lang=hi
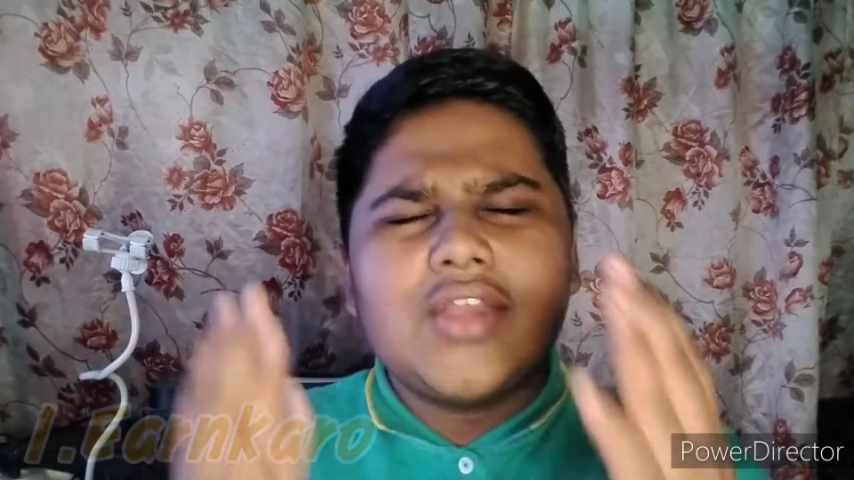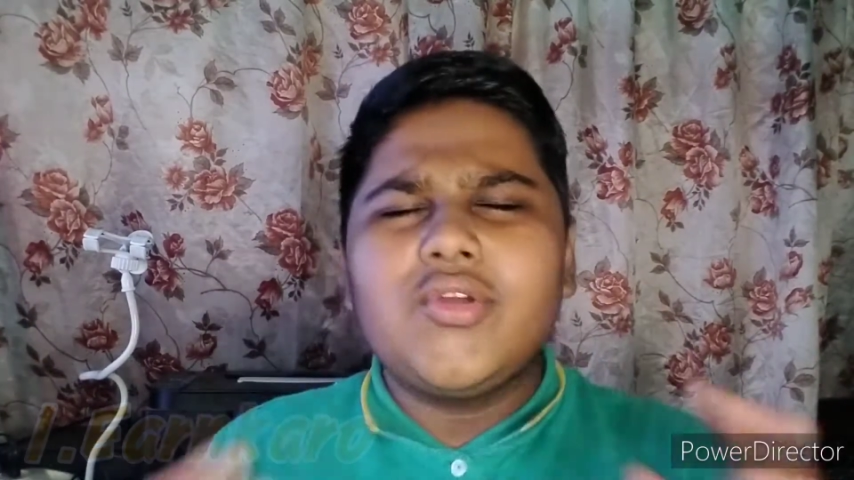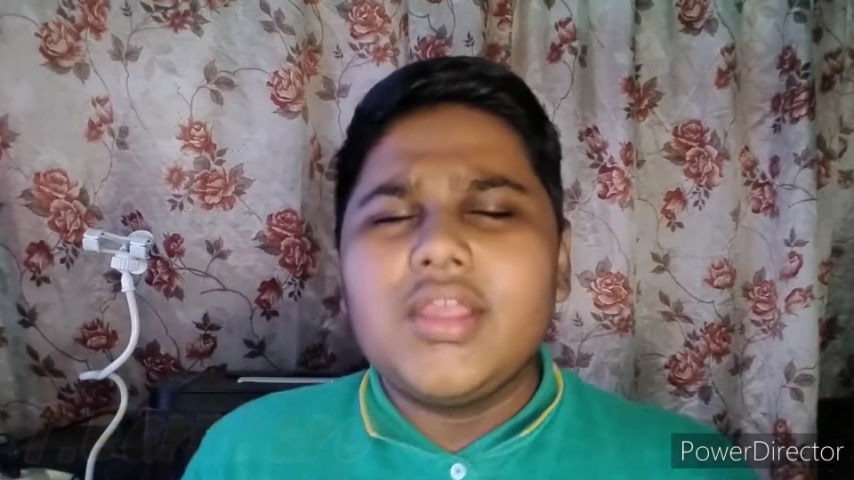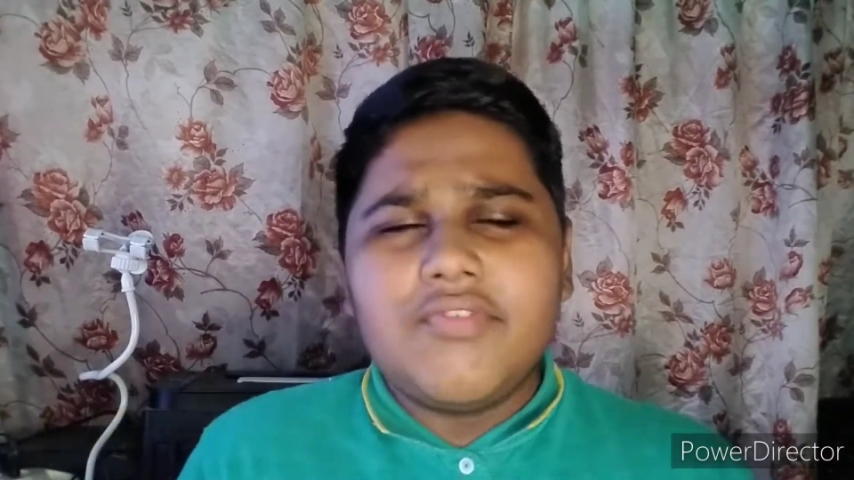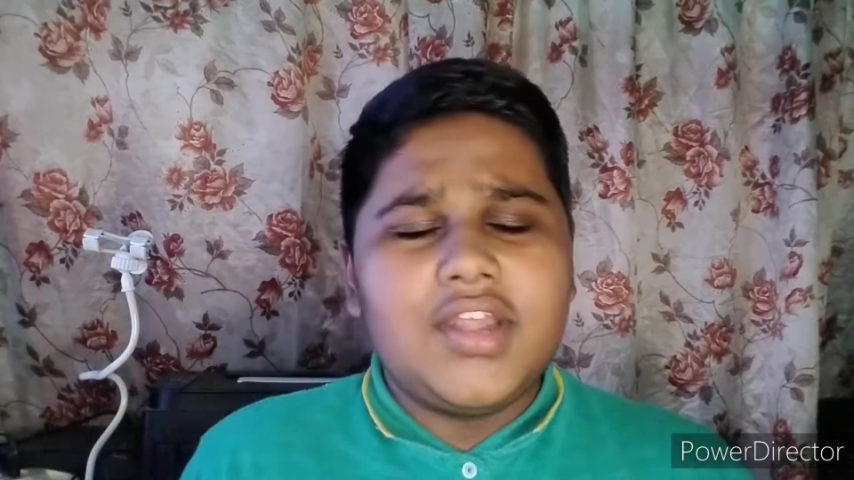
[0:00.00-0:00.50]
हर
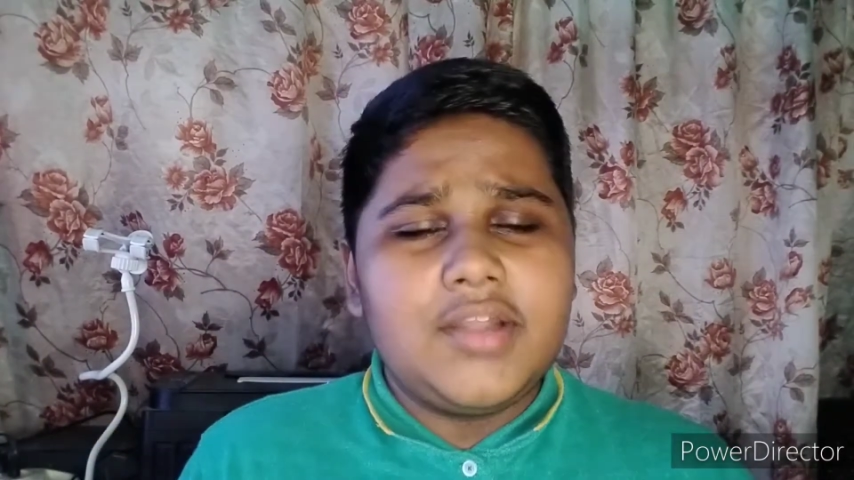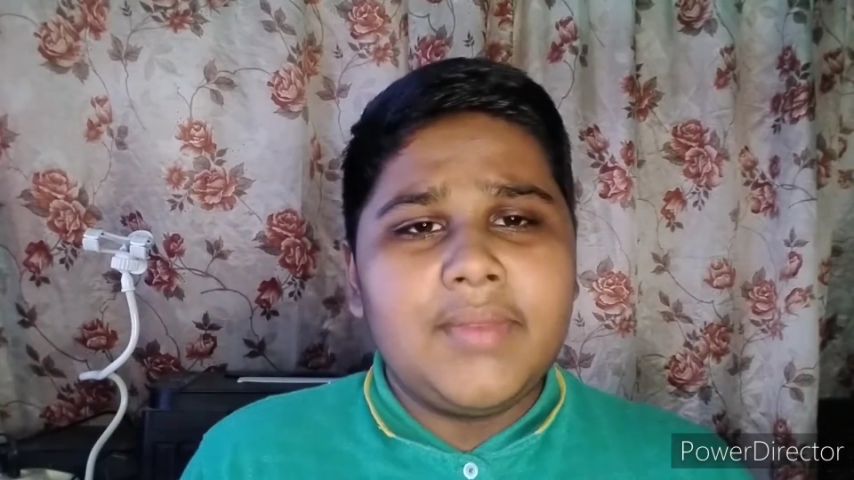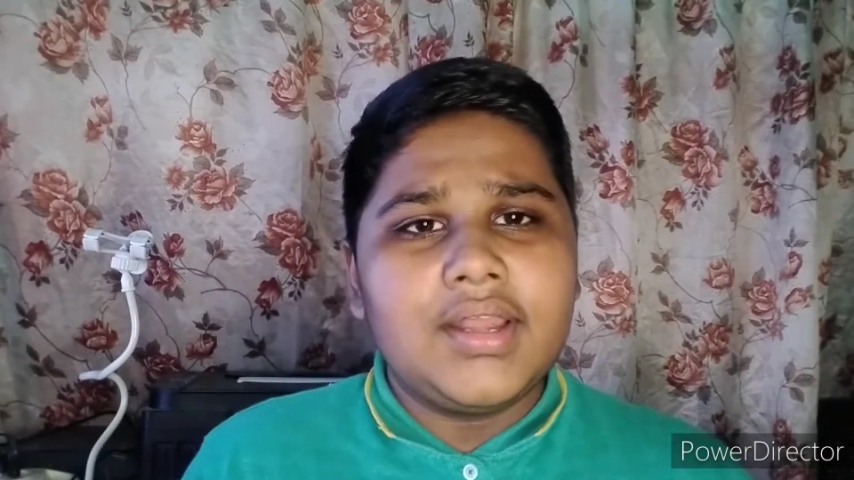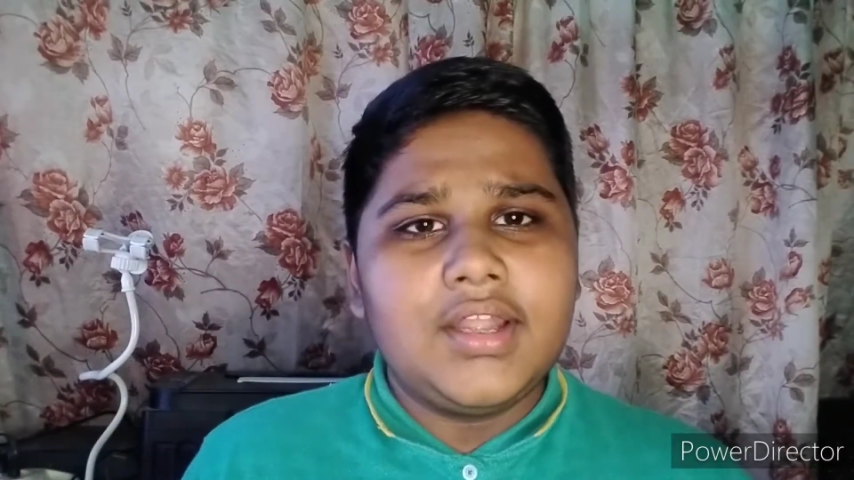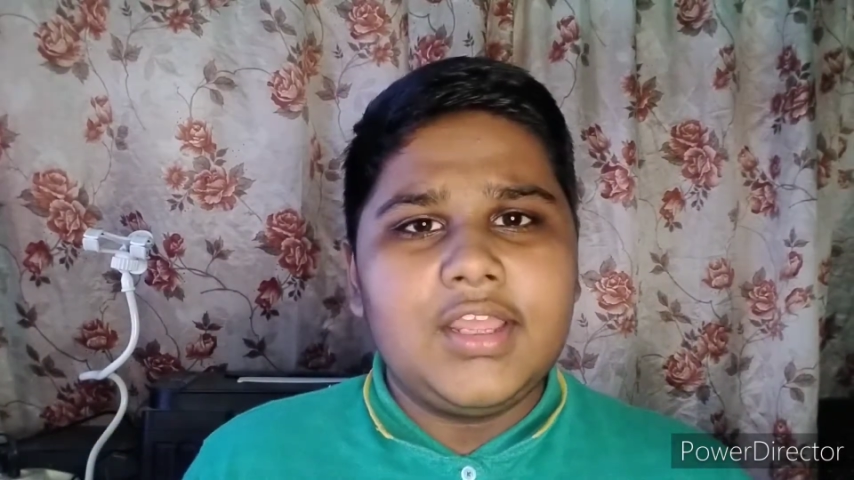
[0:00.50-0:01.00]
कोई
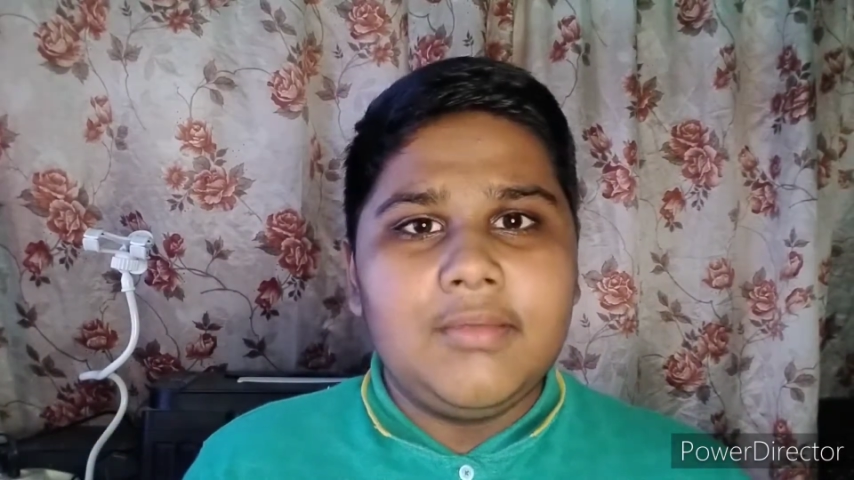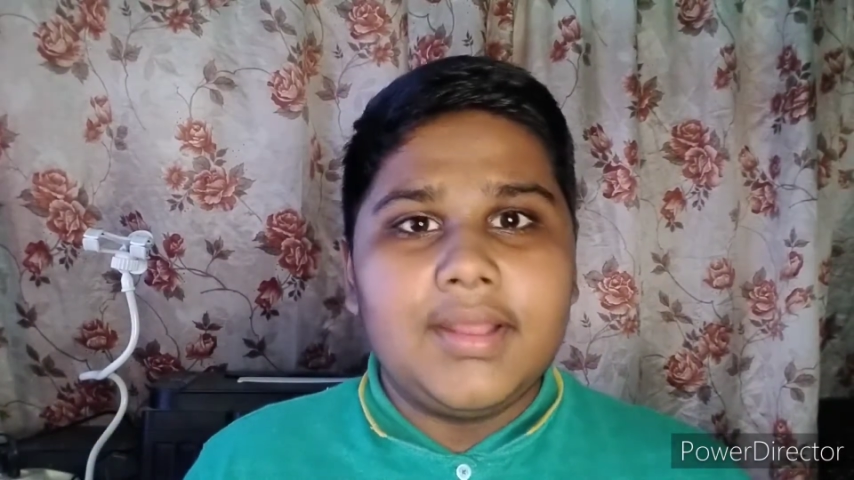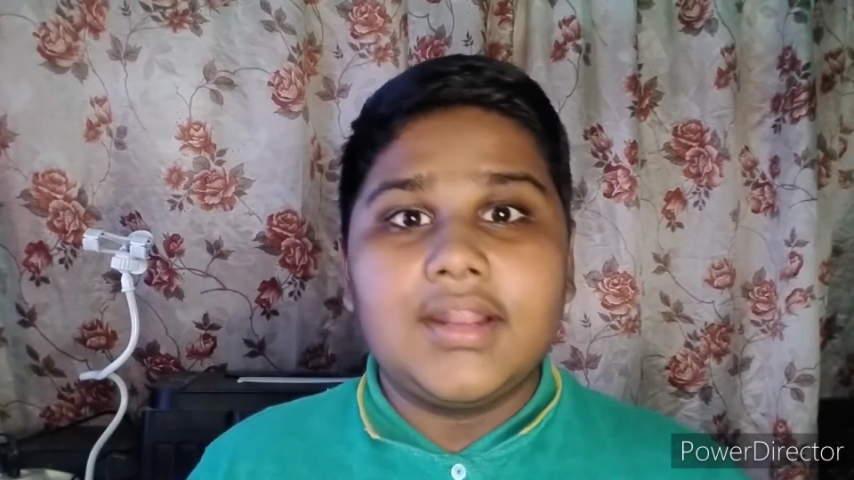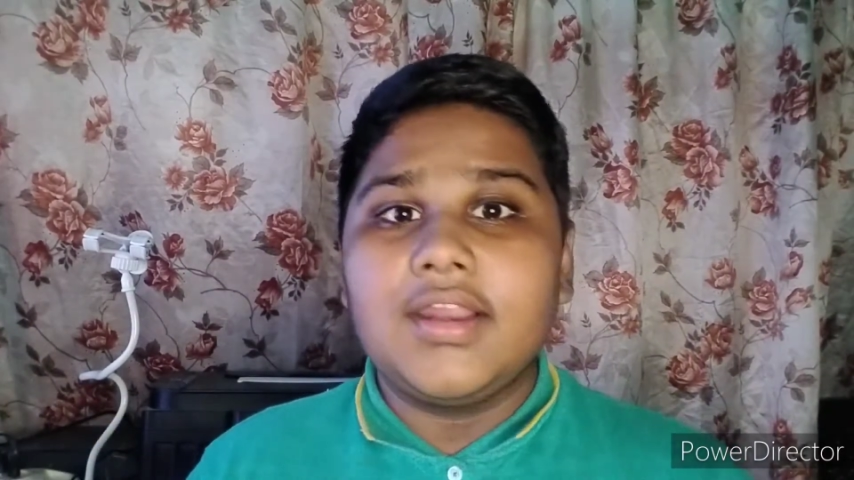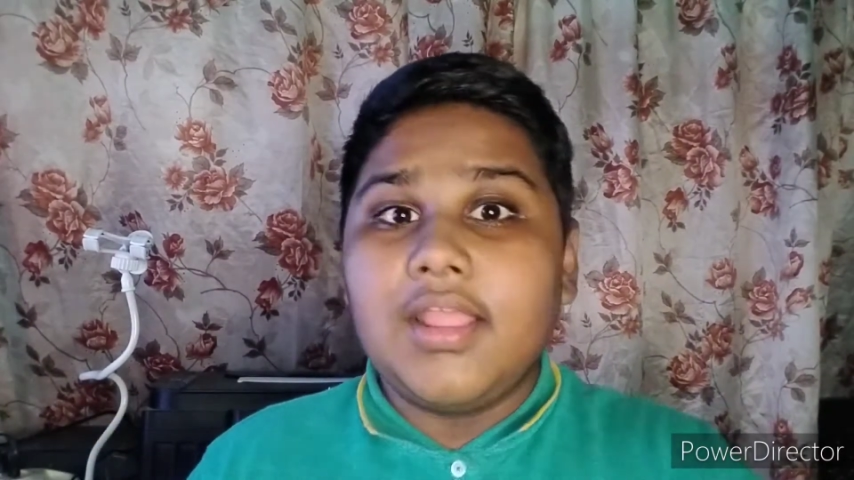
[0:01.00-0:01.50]
एफिलेट मार्केटिंग की बात